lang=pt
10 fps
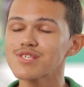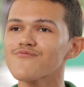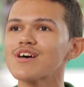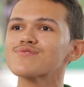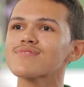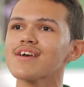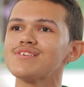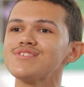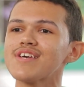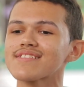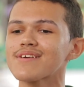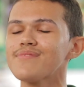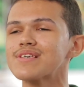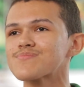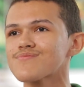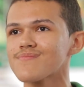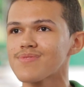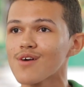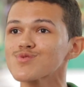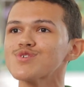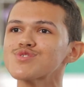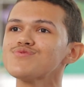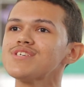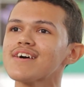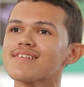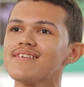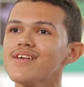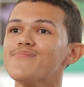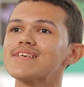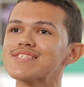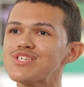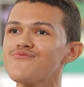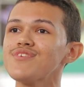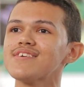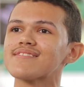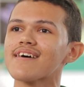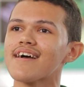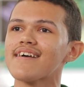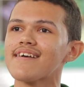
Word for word: Isso faz com que a gente até mesmo não só estude ela, mas se divirta.